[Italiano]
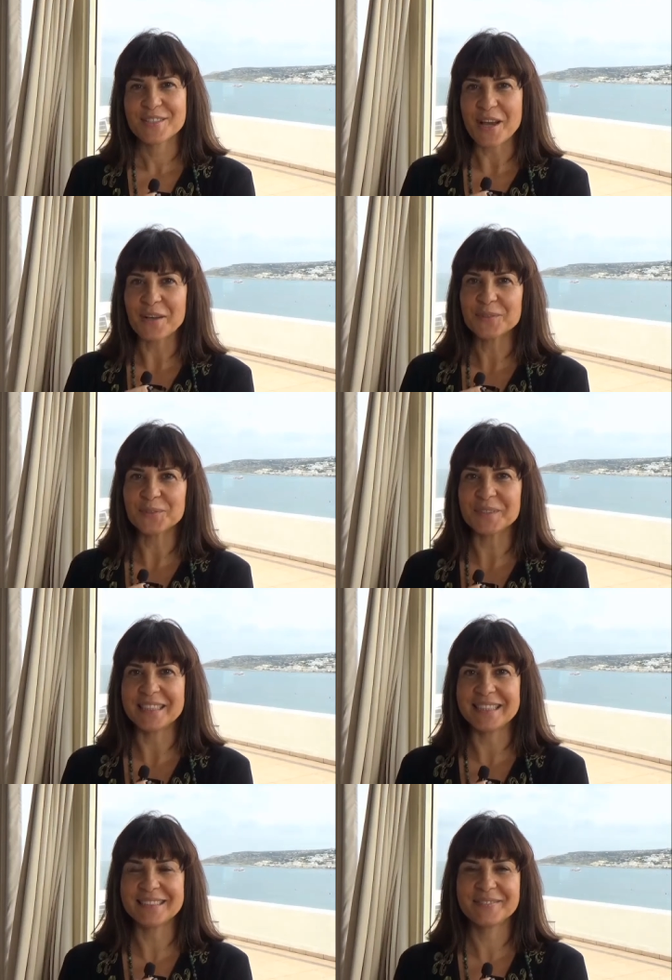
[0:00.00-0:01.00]
Ciao a
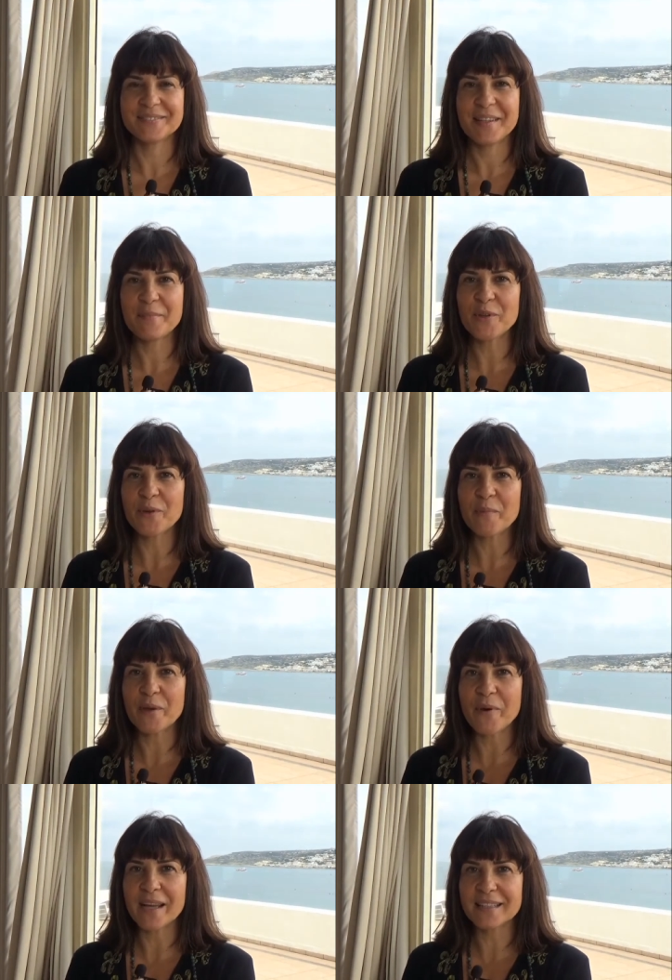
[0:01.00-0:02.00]
tutti, il mio
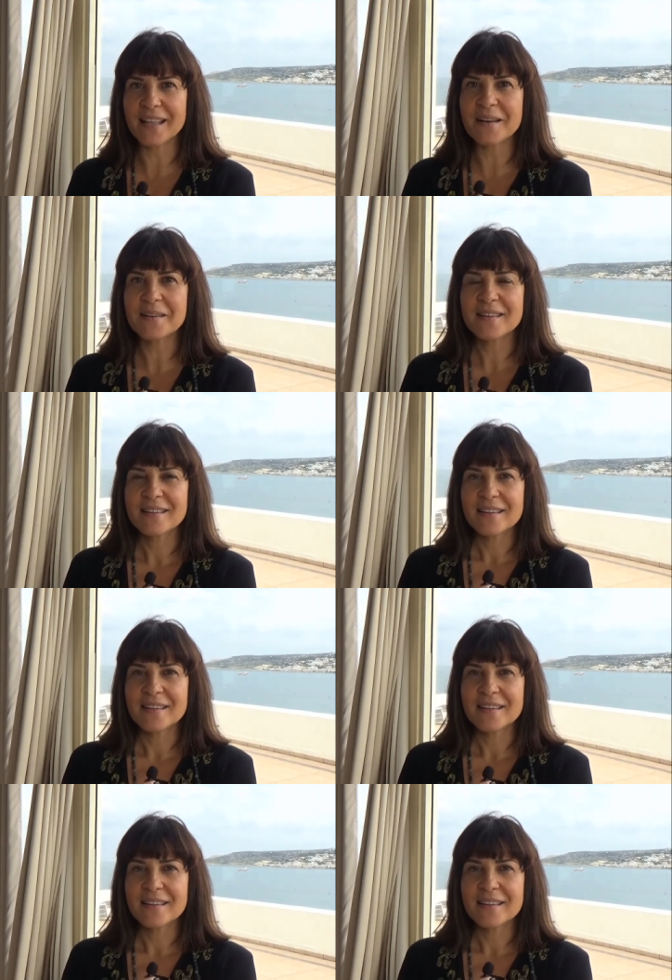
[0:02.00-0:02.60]
nome è Gwenda.